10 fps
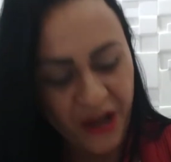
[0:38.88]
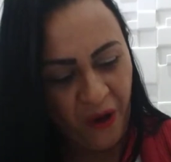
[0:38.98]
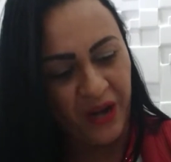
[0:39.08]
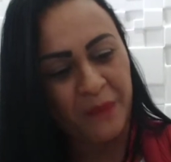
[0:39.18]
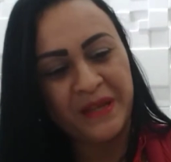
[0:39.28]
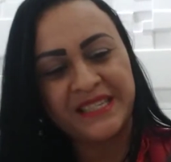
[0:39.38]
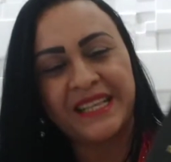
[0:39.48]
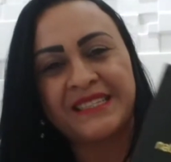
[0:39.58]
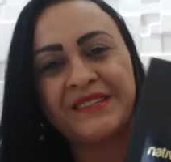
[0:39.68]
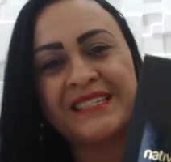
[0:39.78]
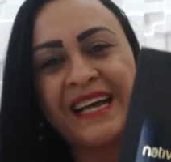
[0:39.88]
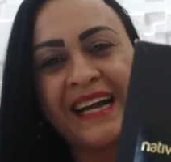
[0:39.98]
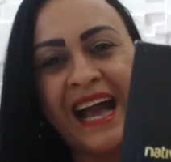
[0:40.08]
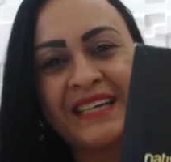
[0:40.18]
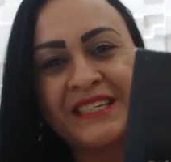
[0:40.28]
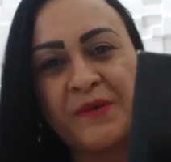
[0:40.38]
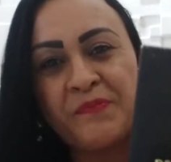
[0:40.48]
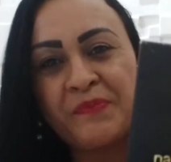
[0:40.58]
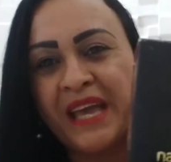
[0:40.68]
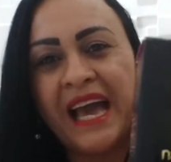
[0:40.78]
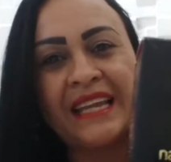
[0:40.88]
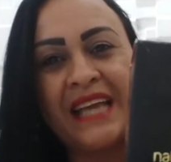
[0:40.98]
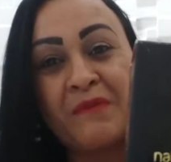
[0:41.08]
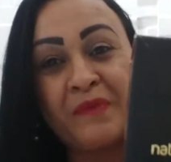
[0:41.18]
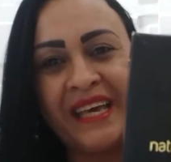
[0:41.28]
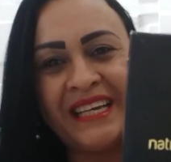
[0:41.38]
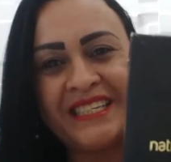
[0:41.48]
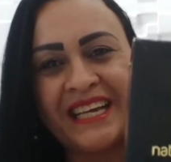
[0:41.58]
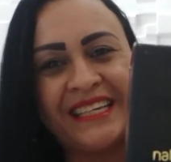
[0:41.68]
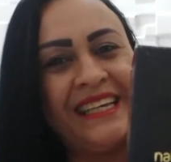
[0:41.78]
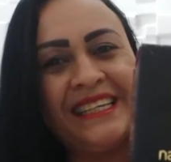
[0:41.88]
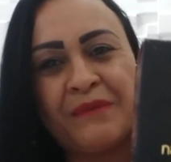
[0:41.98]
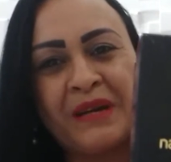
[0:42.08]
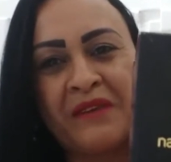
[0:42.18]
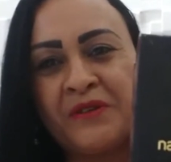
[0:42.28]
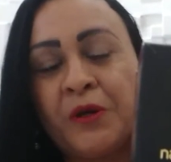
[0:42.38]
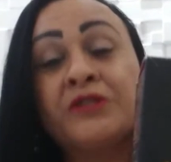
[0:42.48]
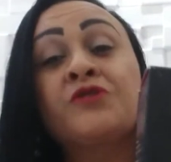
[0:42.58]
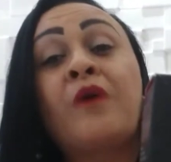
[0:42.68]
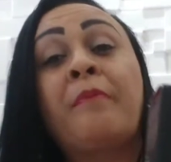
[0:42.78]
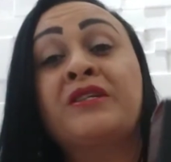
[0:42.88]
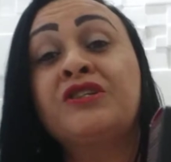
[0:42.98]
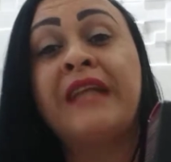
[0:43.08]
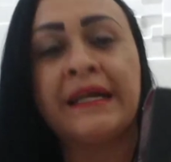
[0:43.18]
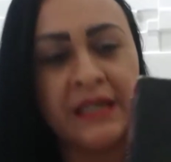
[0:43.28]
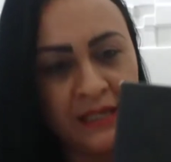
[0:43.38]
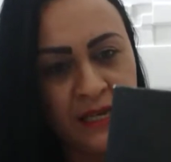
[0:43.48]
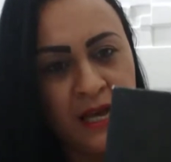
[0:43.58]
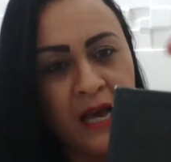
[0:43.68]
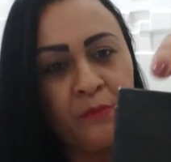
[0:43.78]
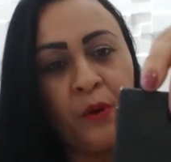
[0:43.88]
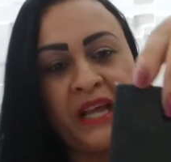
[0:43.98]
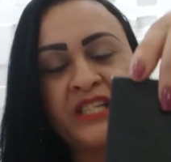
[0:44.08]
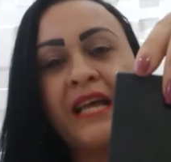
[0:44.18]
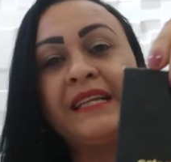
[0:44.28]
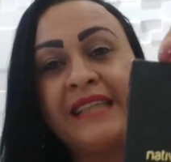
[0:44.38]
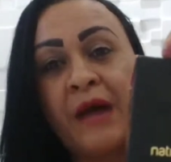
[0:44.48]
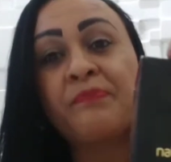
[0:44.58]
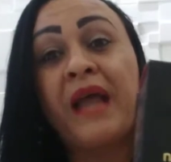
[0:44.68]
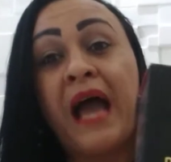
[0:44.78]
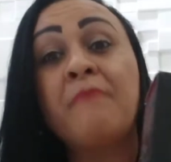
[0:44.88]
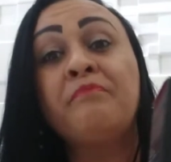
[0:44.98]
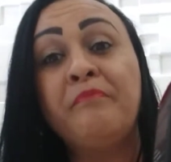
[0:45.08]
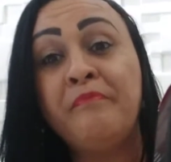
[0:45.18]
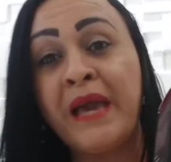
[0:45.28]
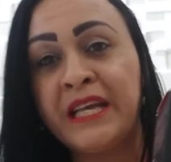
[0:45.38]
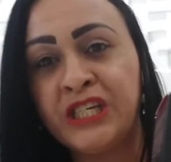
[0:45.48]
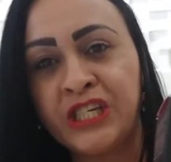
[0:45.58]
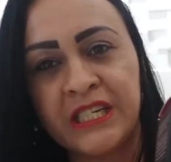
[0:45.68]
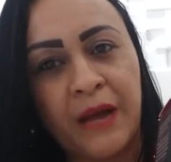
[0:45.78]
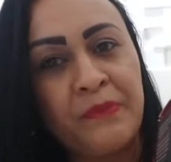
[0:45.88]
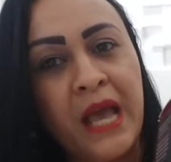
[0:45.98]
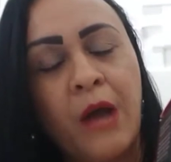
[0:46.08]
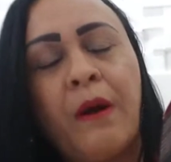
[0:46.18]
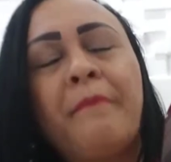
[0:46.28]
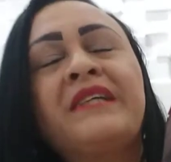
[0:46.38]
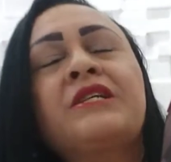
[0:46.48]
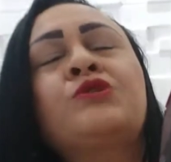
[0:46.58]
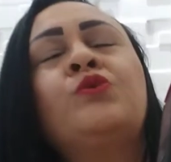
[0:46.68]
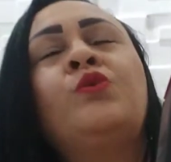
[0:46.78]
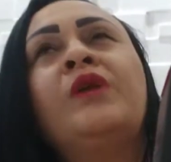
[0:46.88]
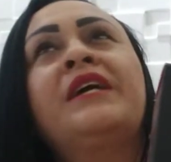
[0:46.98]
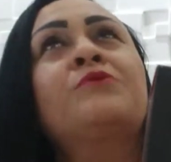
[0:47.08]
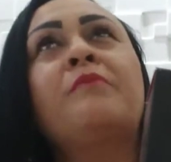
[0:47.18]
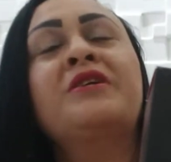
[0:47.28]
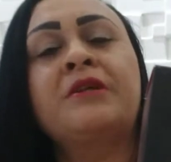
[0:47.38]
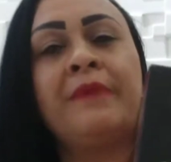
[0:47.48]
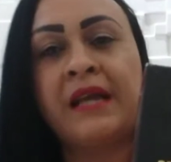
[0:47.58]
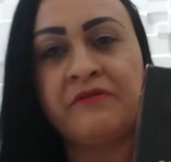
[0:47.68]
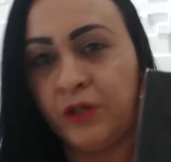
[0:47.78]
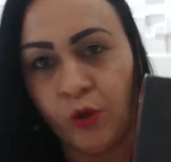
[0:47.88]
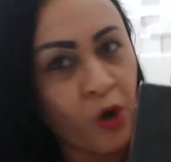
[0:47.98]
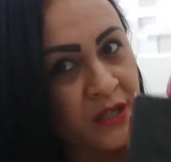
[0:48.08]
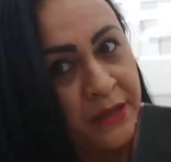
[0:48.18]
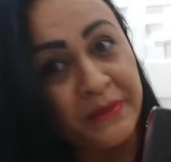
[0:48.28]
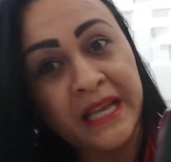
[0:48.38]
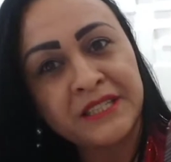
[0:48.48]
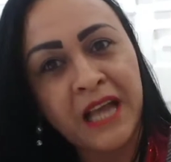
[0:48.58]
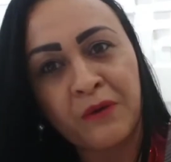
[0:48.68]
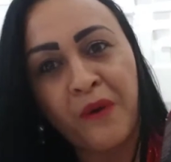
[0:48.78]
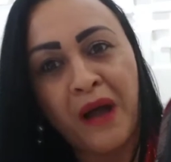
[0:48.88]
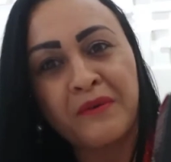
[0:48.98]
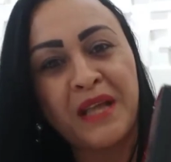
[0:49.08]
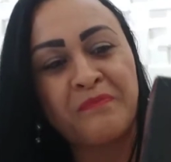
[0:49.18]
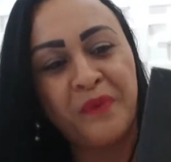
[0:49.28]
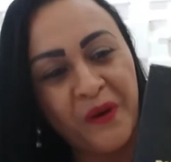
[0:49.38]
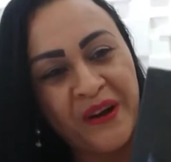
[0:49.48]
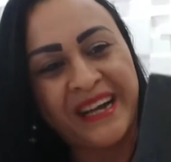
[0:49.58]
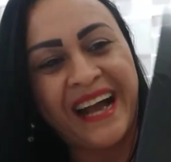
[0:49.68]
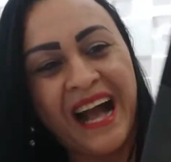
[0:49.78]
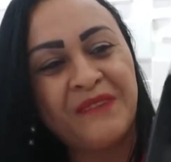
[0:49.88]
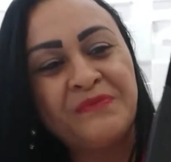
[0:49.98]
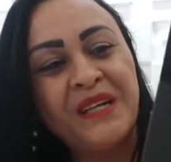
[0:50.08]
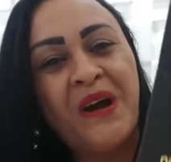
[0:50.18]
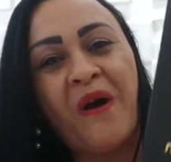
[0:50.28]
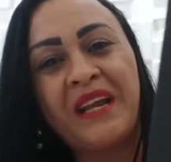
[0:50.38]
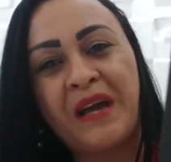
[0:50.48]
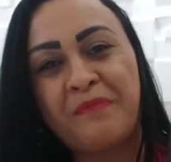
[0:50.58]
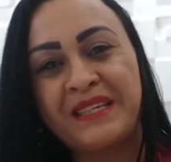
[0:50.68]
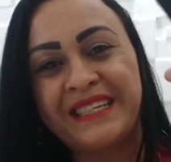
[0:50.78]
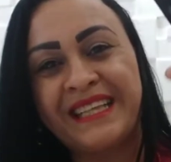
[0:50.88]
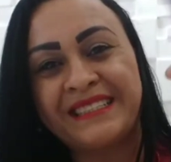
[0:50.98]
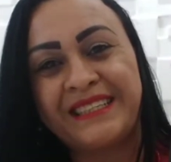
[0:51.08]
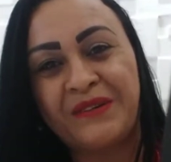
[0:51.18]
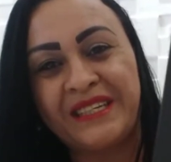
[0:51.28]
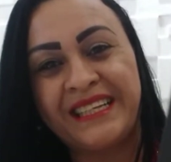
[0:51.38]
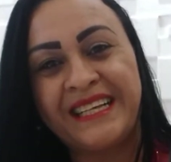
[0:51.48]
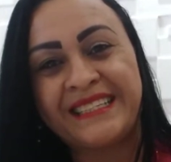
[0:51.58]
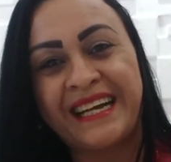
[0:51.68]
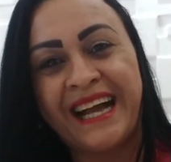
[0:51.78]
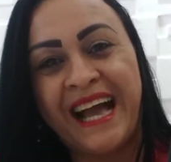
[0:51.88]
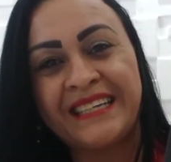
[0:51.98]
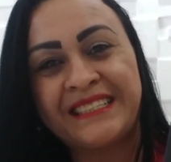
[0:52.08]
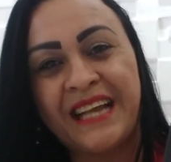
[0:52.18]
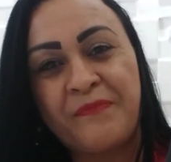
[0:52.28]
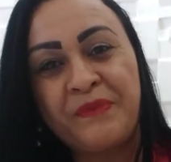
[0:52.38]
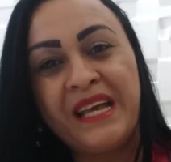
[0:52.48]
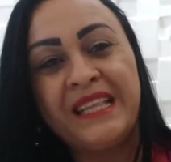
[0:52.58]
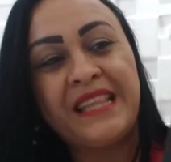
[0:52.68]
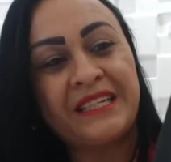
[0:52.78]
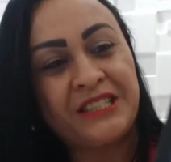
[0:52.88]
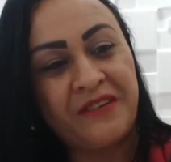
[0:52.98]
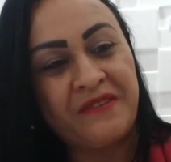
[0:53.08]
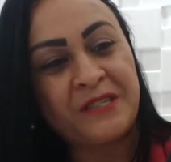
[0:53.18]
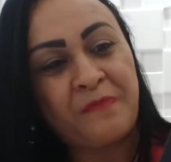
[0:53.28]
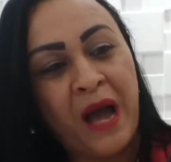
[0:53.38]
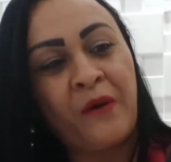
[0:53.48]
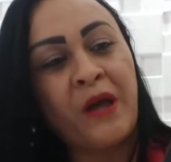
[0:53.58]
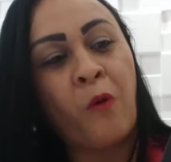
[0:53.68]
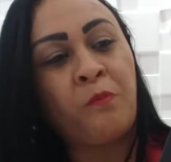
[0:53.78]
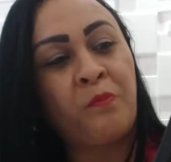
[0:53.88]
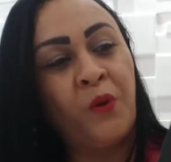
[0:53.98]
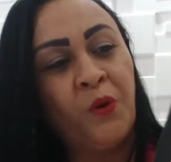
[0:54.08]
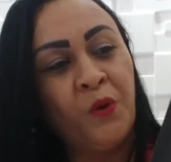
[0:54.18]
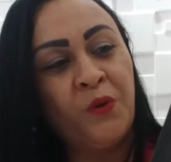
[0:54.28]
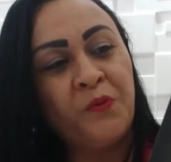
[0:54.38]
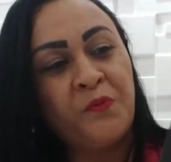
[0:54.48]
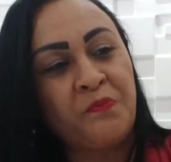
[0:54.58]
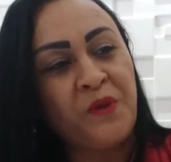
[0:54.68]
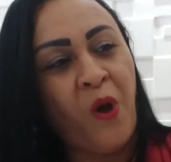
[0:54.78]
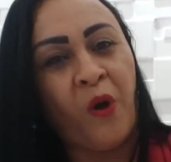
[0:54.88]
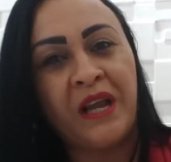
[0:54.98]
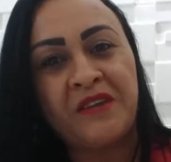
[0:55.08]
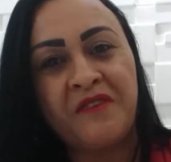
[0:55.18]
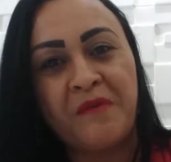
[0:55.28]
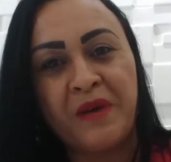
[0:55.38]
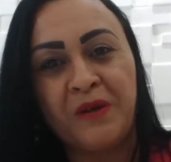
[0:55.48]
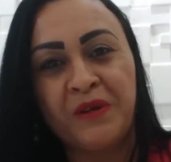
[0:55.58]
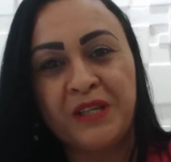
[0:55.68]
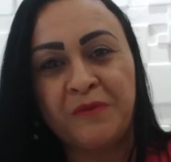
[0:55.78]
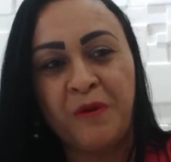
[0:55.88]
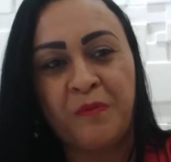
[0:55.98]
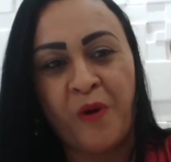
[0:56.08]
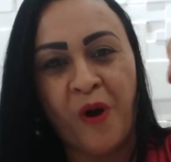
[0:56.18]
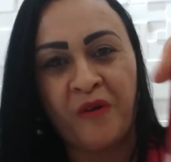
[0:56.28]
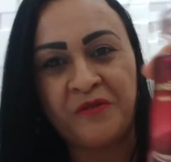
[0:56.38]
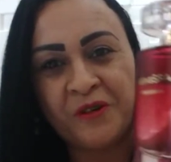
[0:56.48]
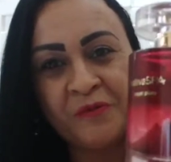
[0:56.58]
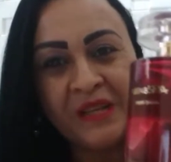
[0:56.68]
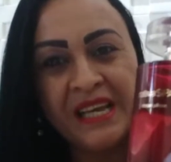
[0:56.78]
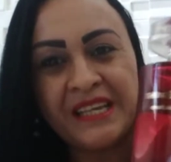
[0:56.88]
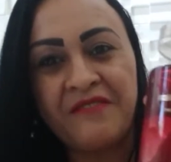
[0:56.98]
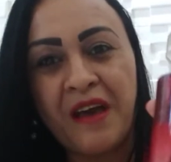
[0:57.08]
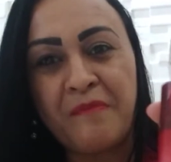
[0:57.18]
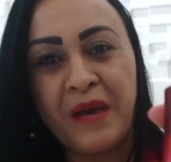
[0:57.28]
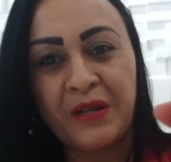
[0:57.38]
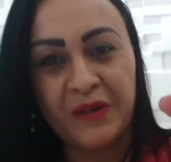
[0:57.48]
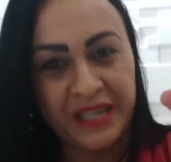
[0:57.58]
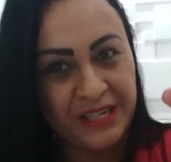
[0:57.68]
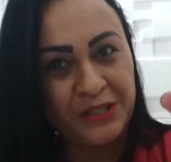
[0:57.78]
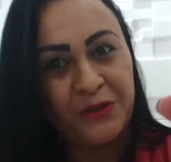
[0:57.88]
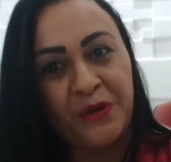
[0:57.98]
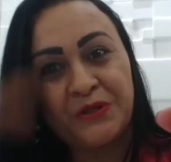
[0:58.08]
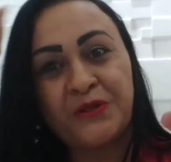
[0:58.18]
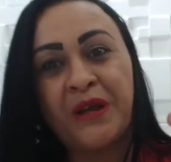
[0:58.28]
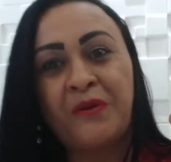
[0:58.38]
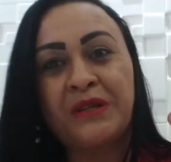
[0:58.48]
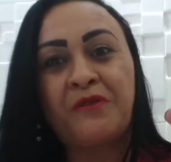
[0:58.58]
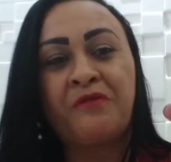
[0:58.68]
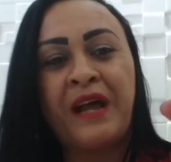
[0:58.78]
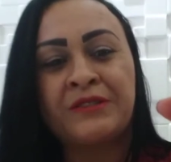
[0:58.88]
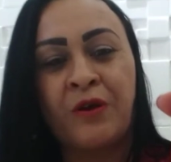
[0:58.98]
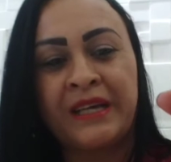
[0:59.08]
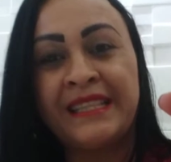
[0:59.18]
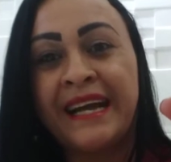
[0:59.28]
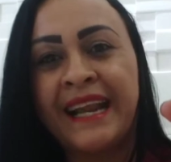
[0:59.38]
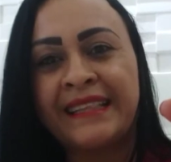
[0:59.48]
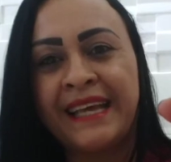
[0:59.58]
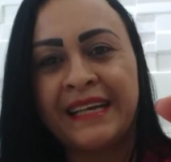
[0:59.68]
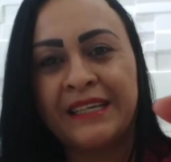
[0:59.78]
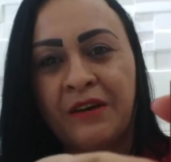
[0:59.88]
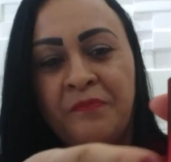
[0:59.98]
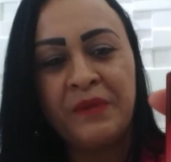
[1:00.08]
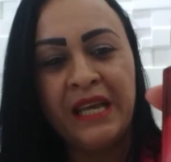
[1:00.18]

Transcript: Olha a apresentação dessa caixa, é a linha Meixa, que linha maravilhosa, eu sou apaixonada por esta linha ameixa. É uma ameixa suculenta, uma ameixa maravilhosa, me deixa com água na boca. Olha que apresentação linda dessa caixa. Nativa Spa Royal Plum. Olha que vermelho lindo, meu povo. Que vermelho lindo. Eu sou a louca do frasco aqui, degradei aqui, ó.